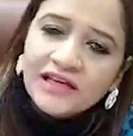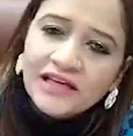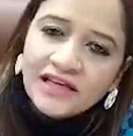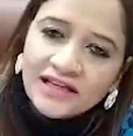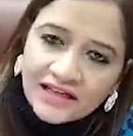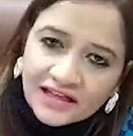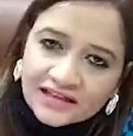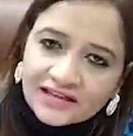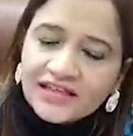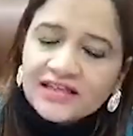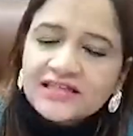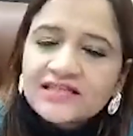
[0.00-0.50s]

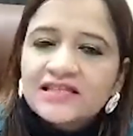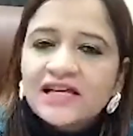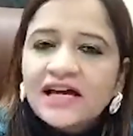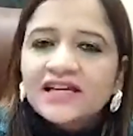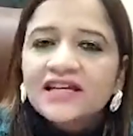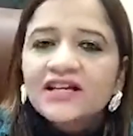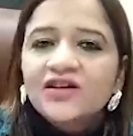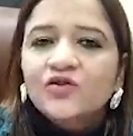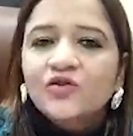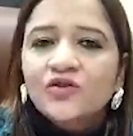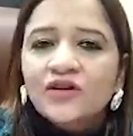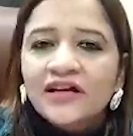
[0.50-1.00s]
इकतीस
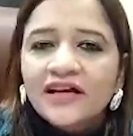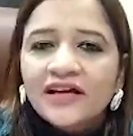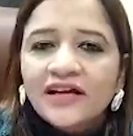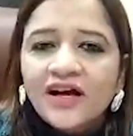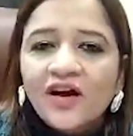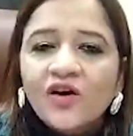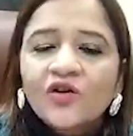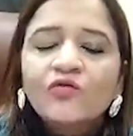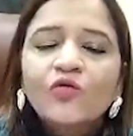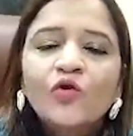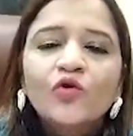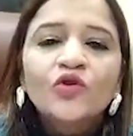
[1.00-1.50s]
तारीख को
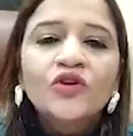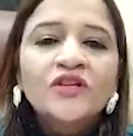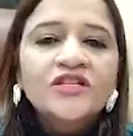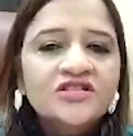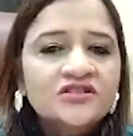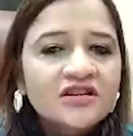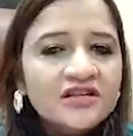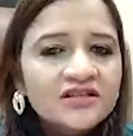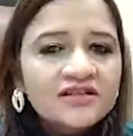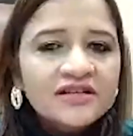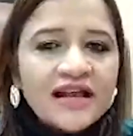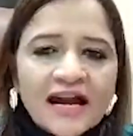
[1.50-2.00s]
रहेगा और वो
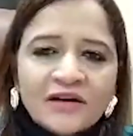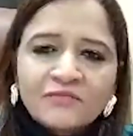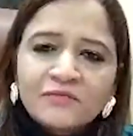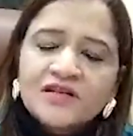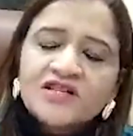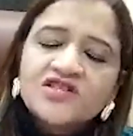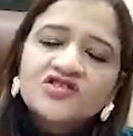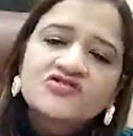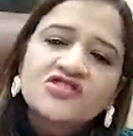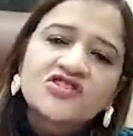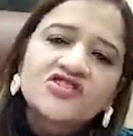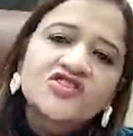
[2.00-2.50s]
डिस्ट्रिक्ट
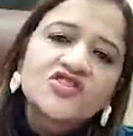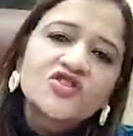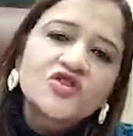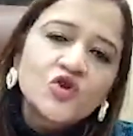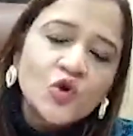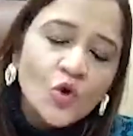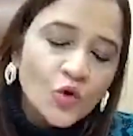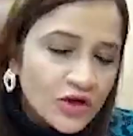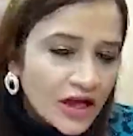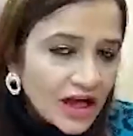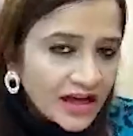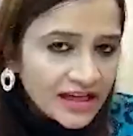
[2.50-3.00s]
एडमिनिस्ट्रेशन
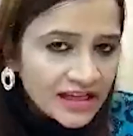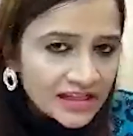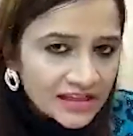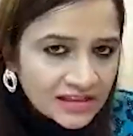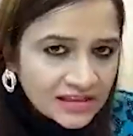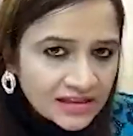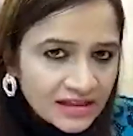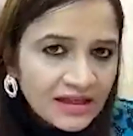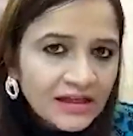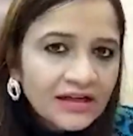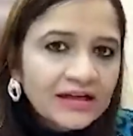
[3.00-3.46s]
डोडा की